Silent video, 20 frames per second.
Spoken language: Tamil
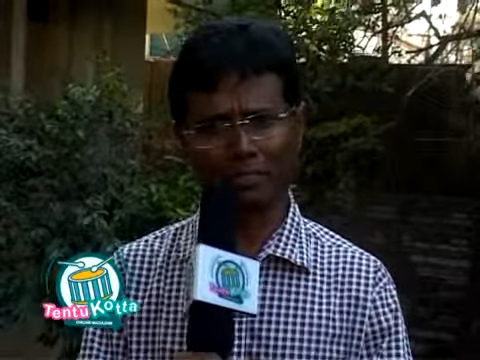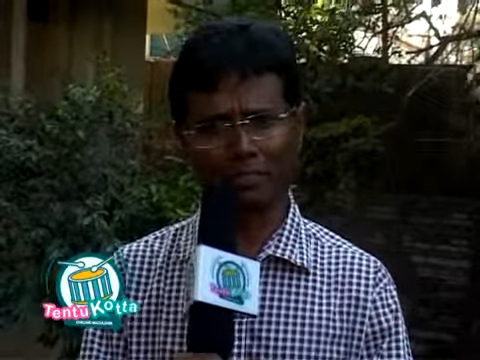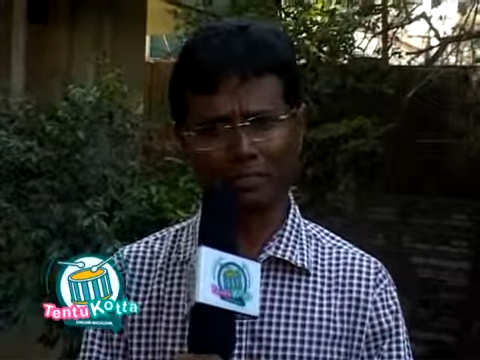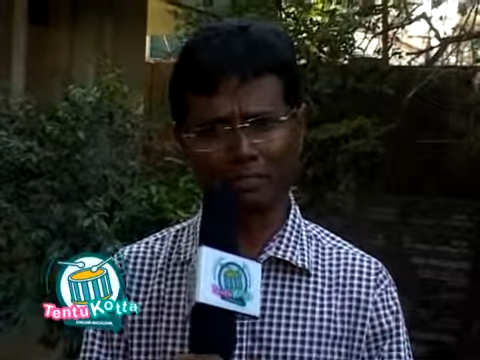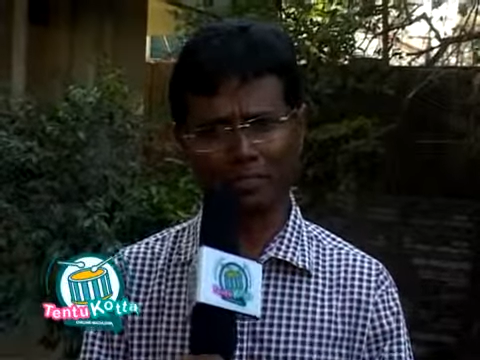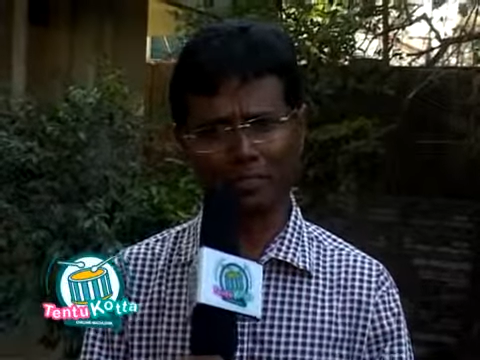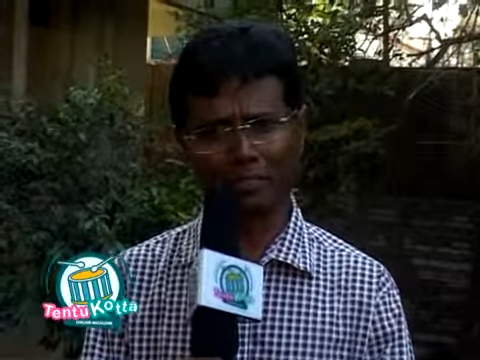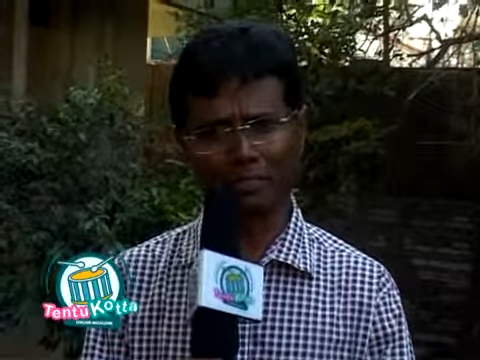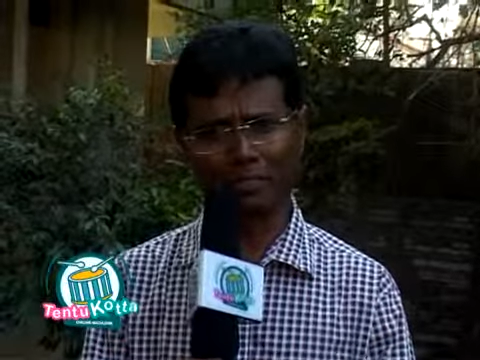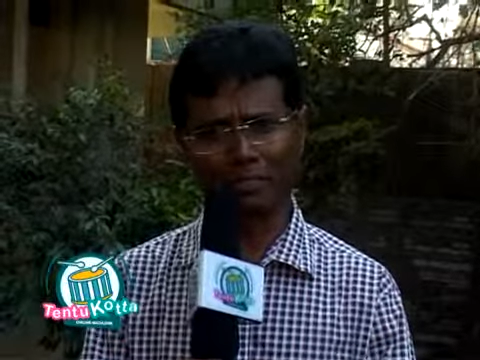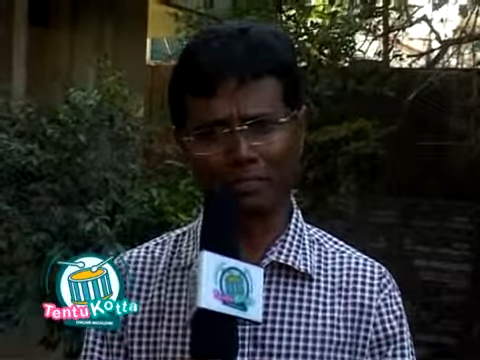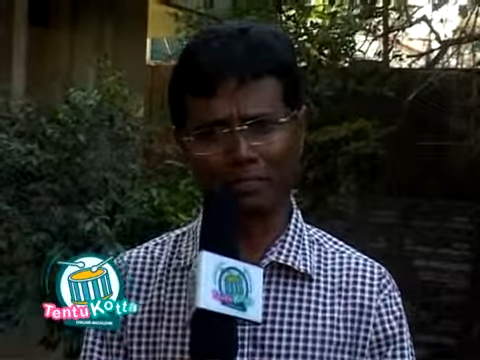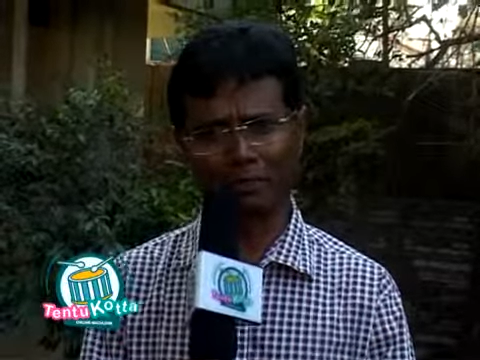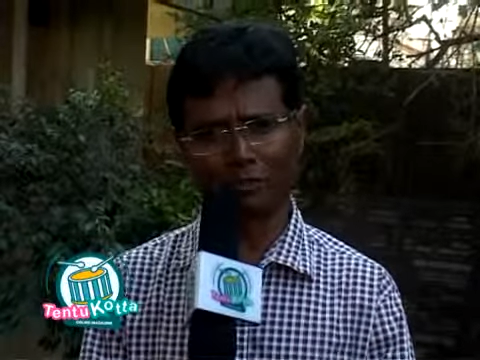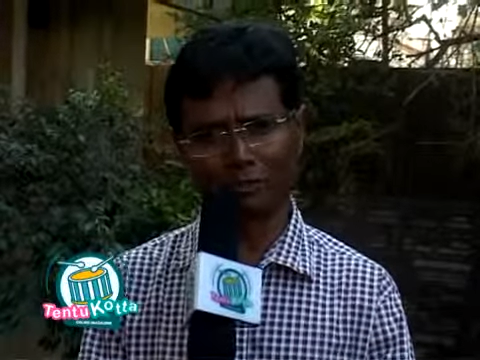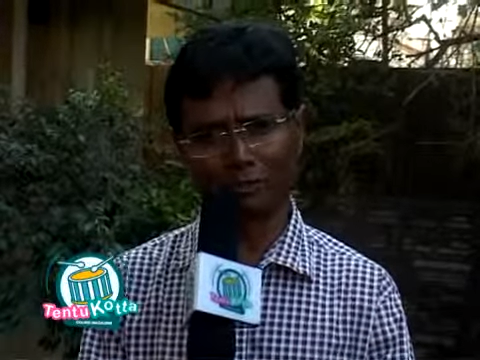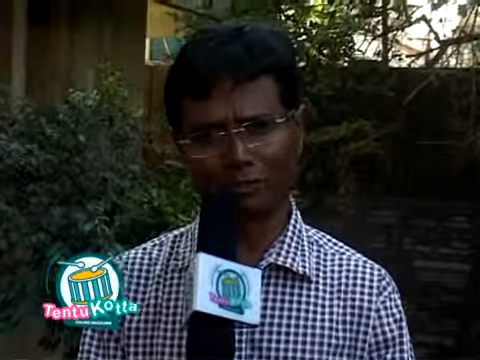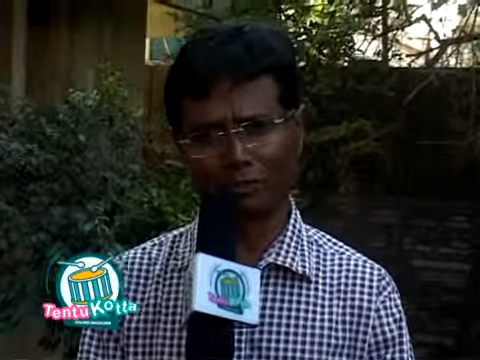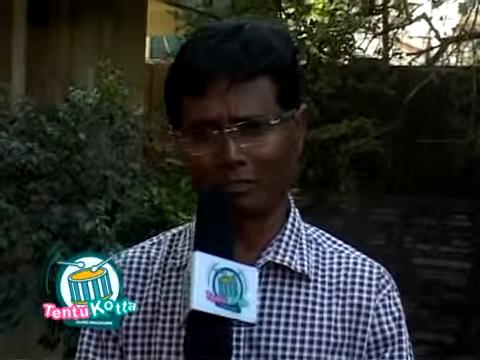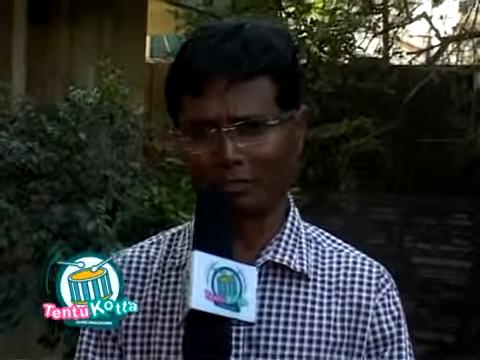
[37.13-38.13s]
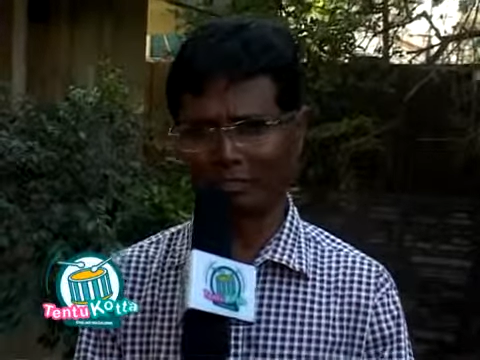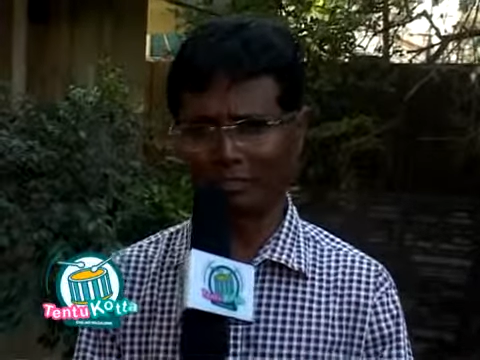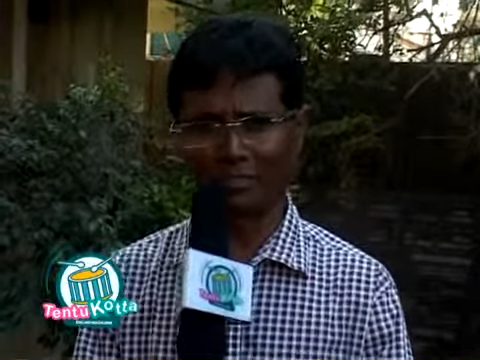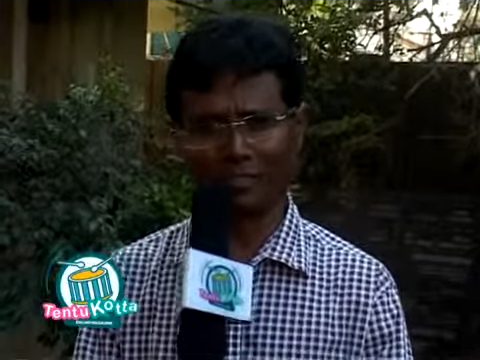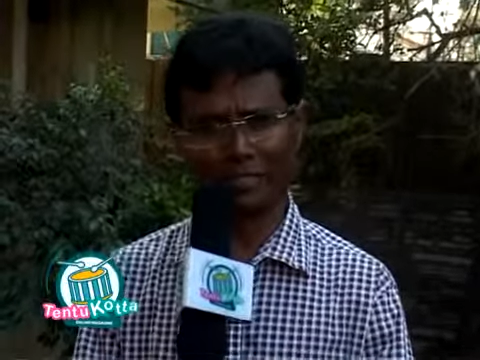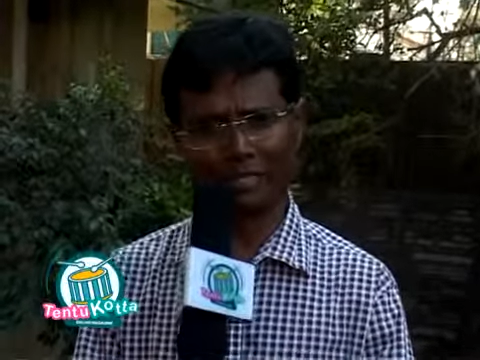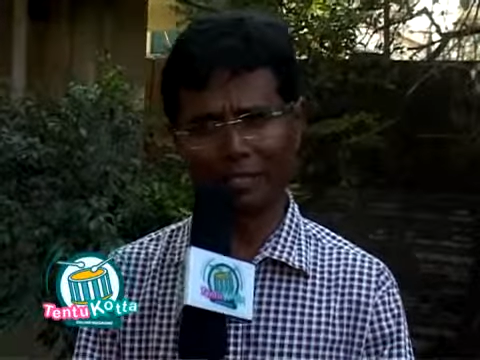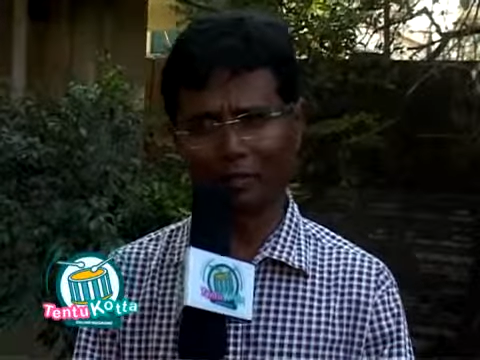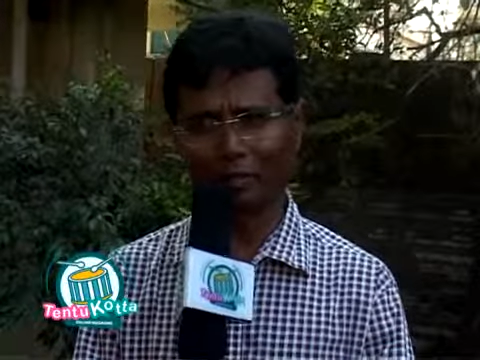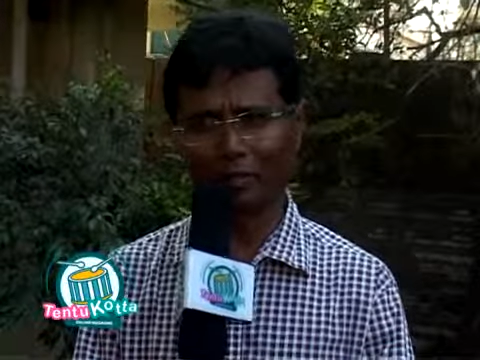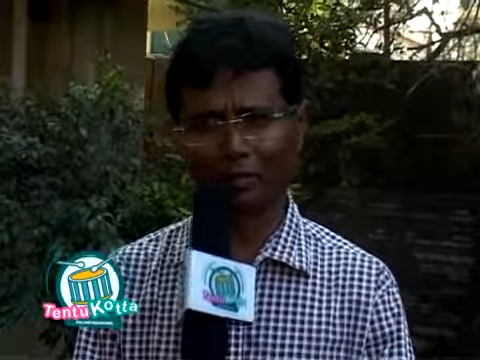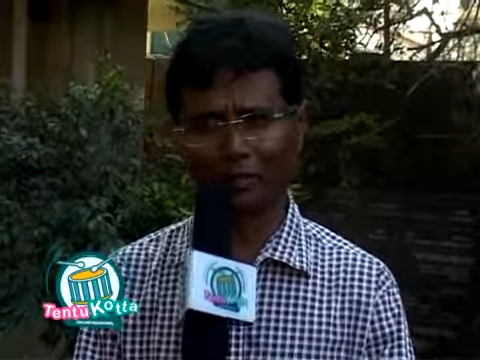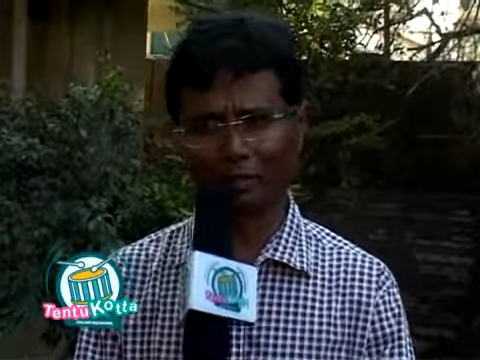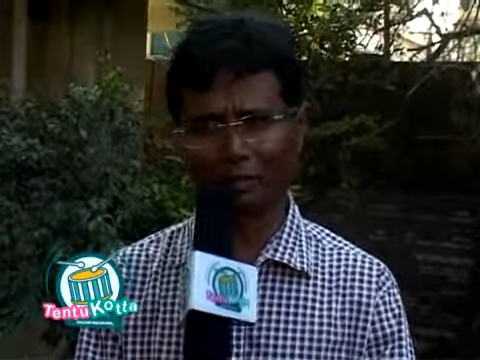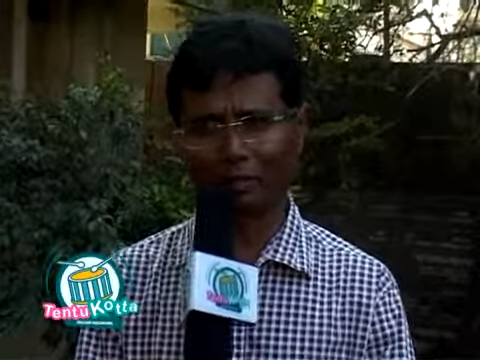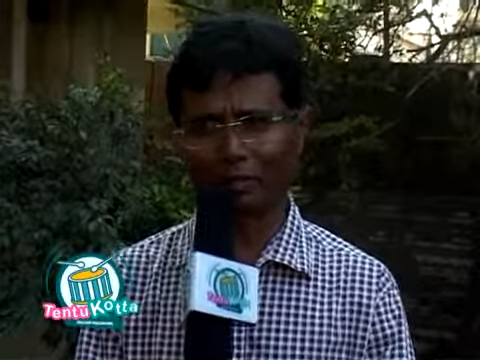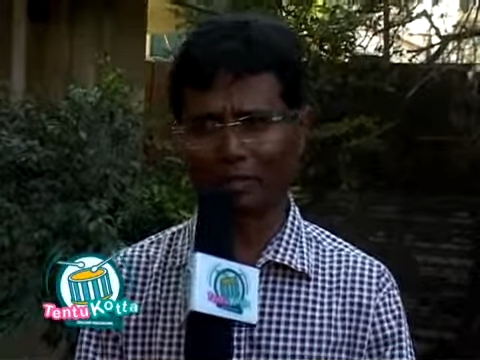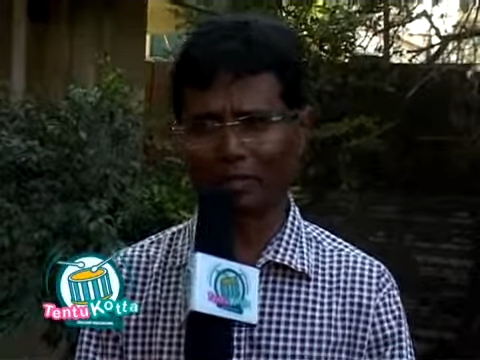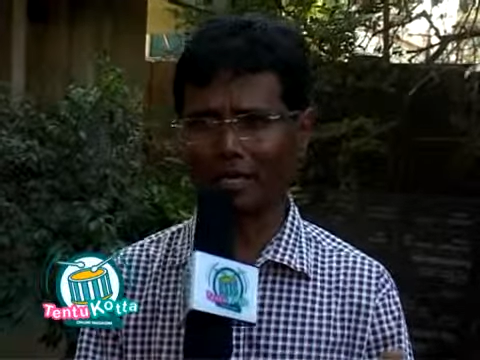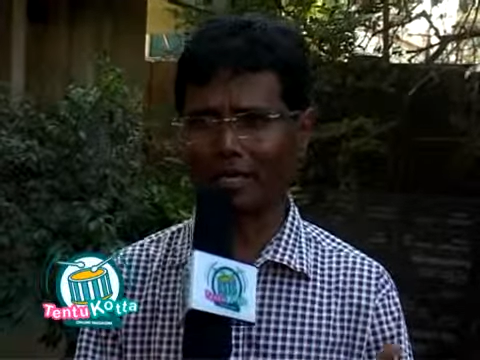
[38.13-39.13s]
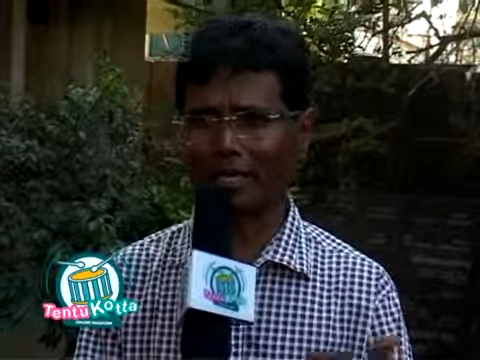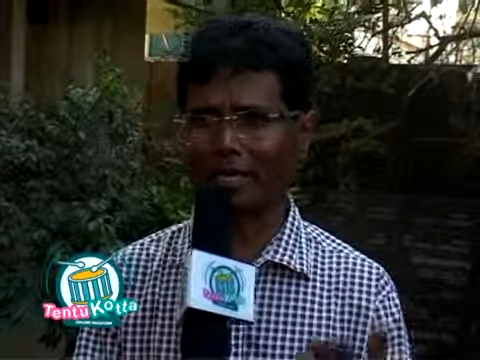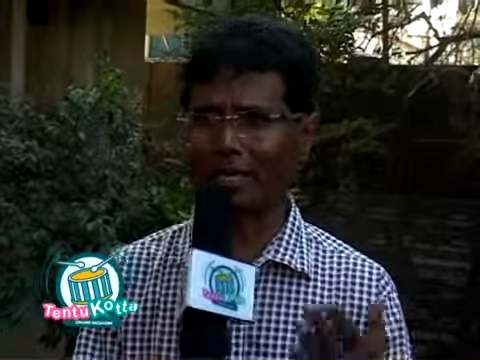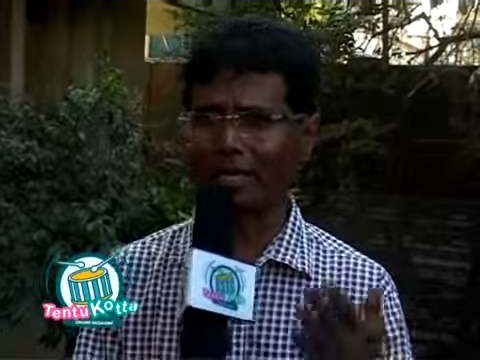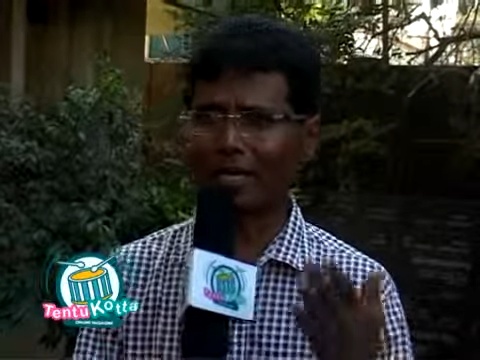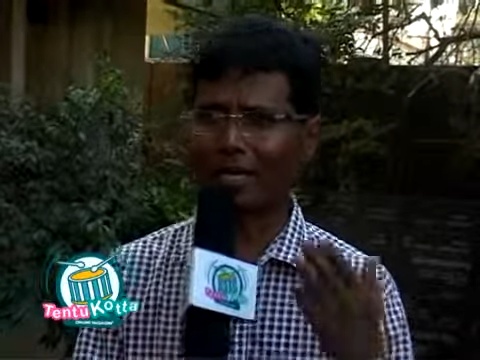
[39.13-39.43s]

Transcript: நீங்கள் யூடியூப்பில் நீங்கள் கண்டிப்பாக பார்த்துருவீங்க